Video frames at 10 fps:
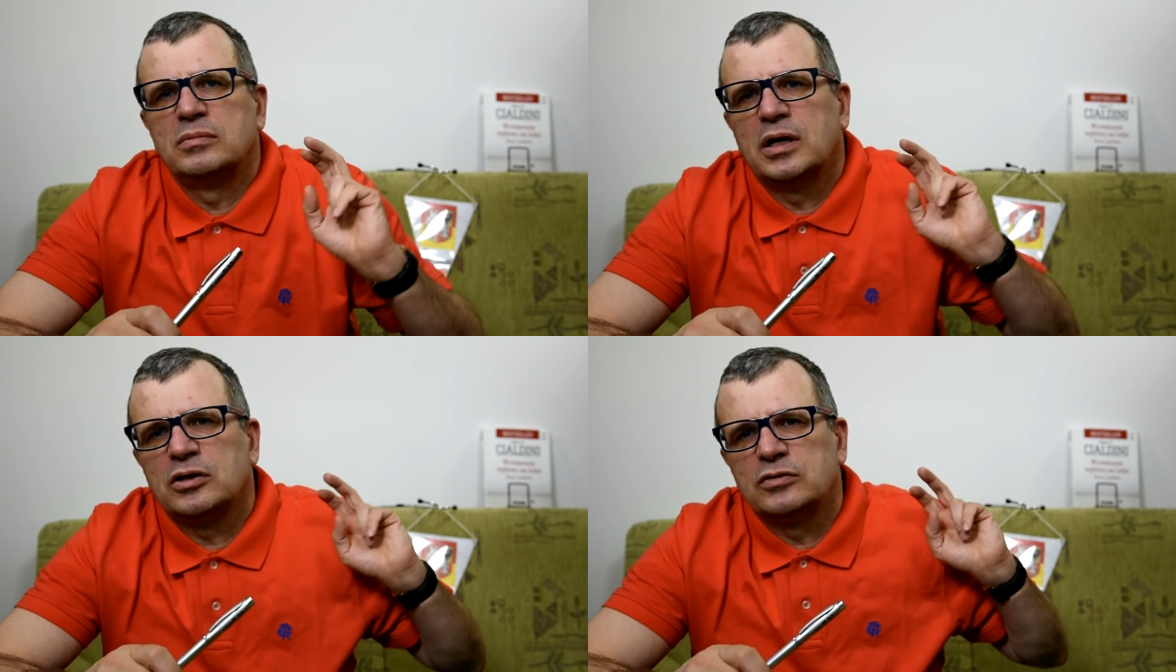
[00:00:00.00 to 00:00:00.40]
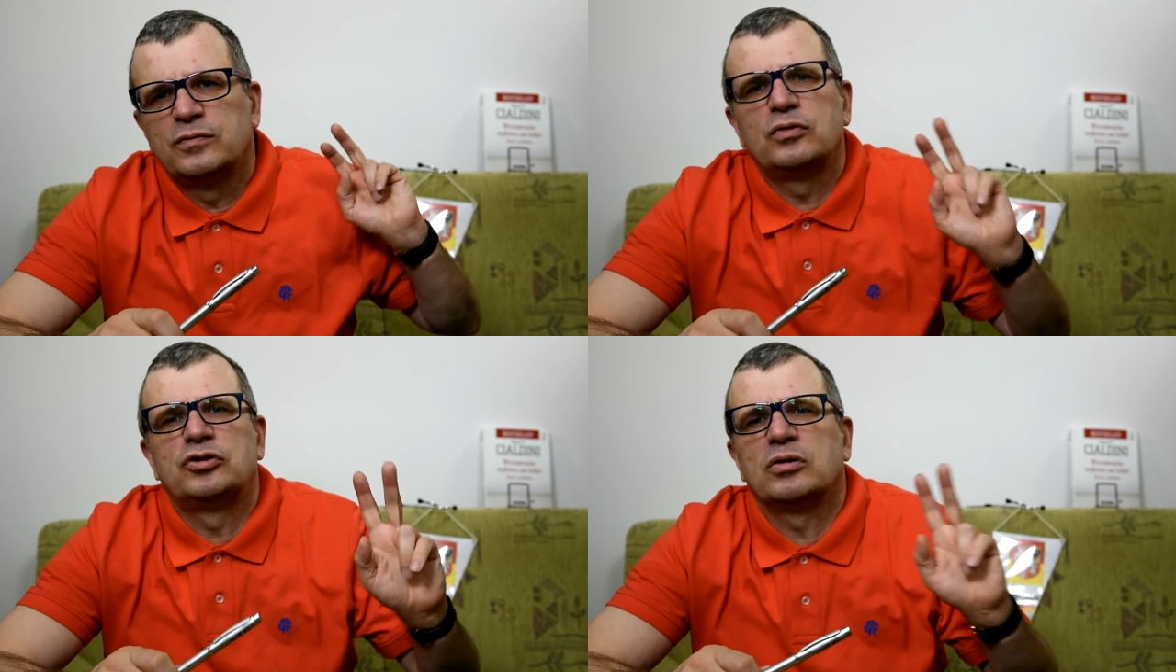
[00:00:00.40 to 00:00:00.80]
mi aż
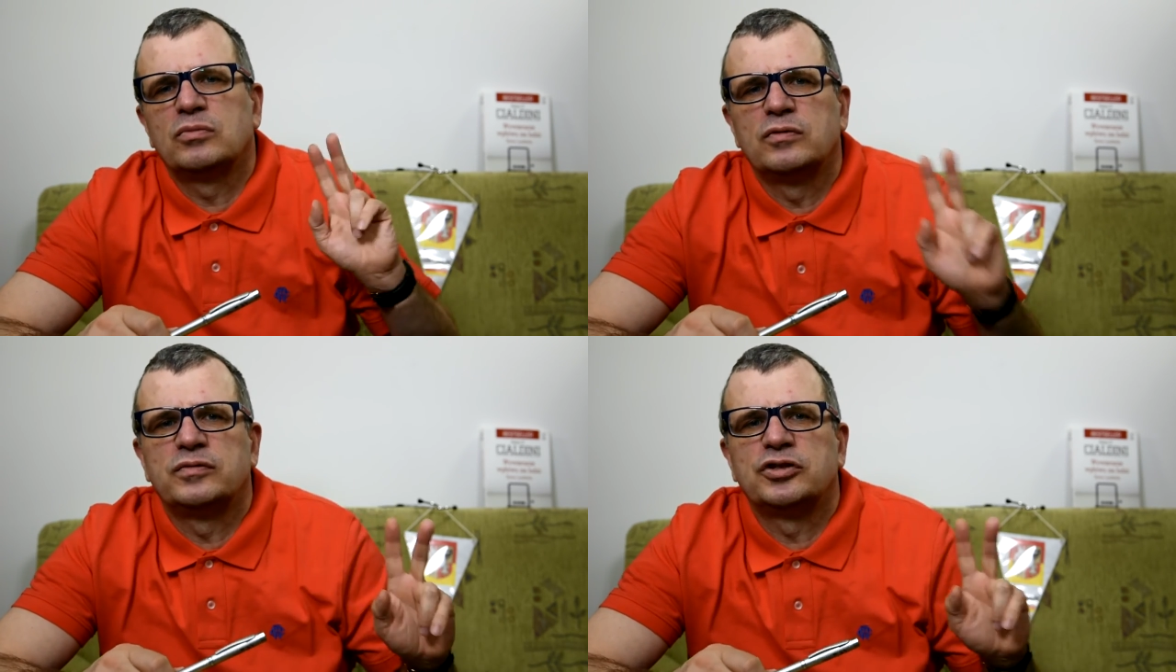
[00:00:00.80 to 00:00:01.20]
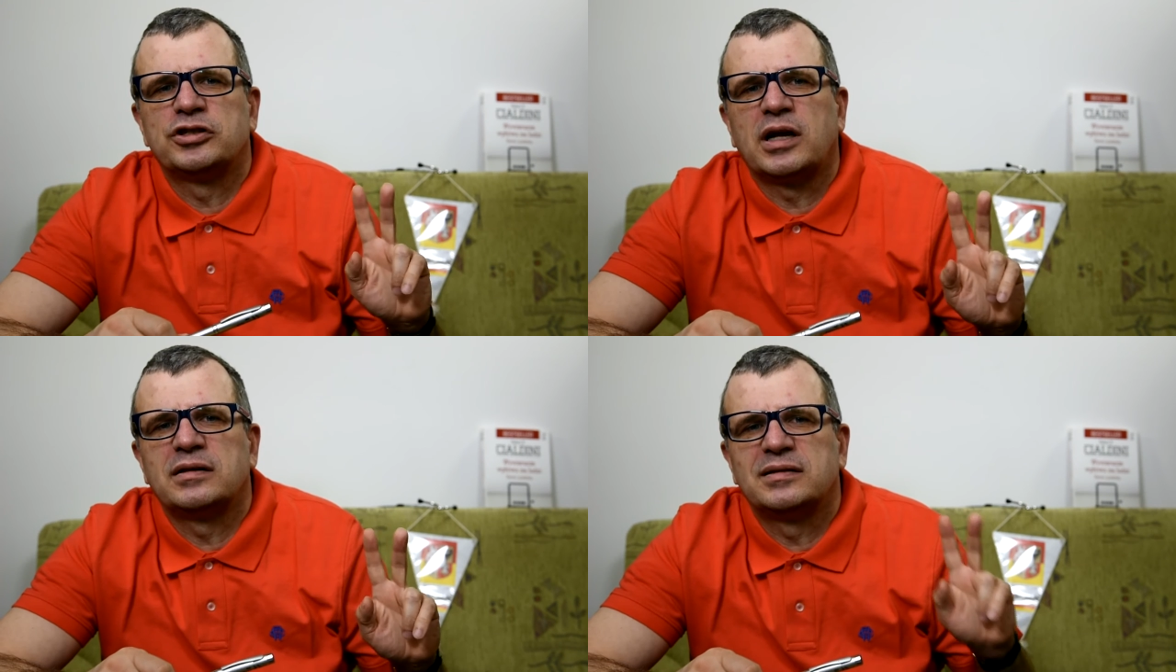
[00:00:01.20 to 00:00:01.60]
dwóch ziomków
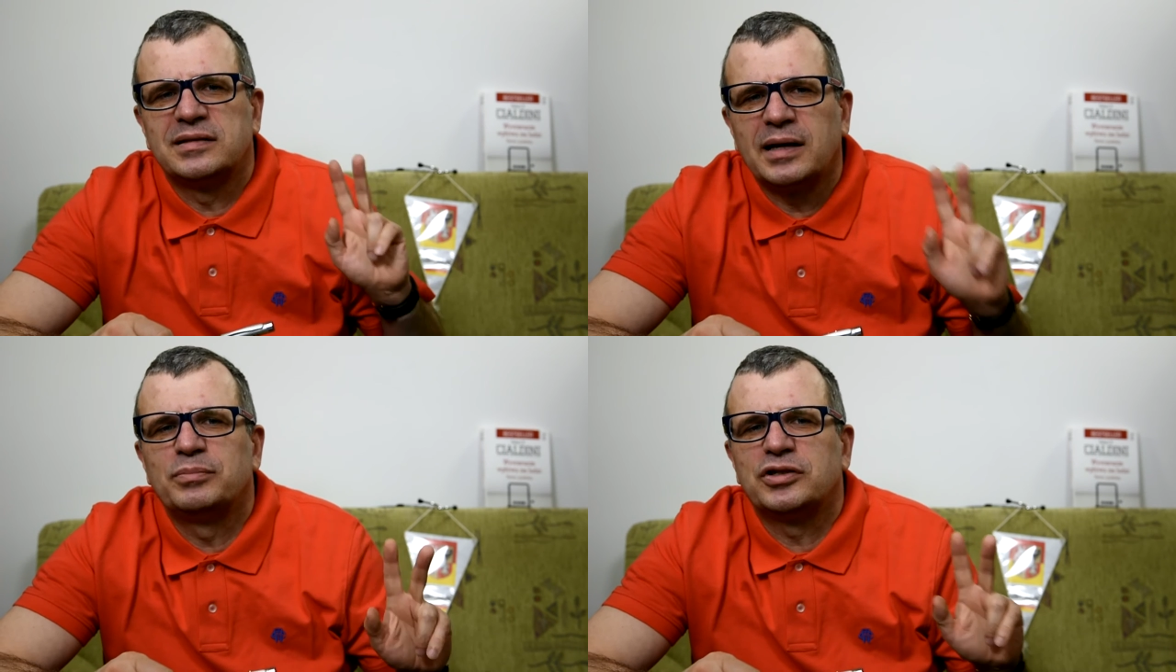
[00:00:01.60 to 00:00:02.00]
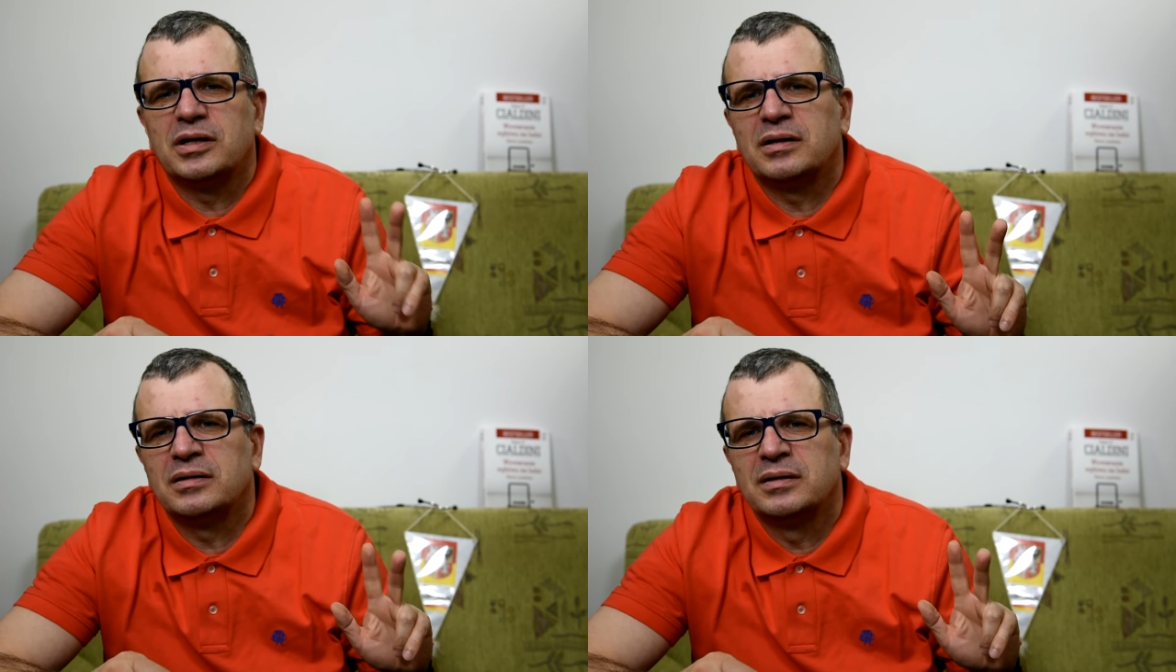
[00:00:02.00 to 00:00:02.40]
z
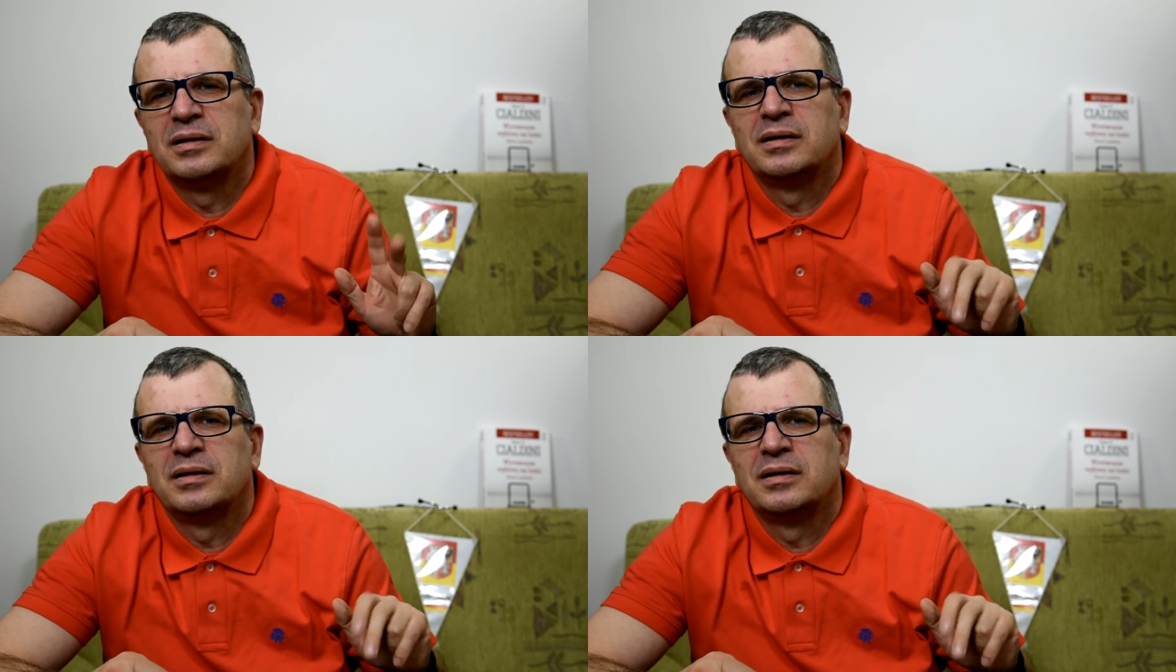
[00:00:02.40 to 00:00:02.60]
Zabrza,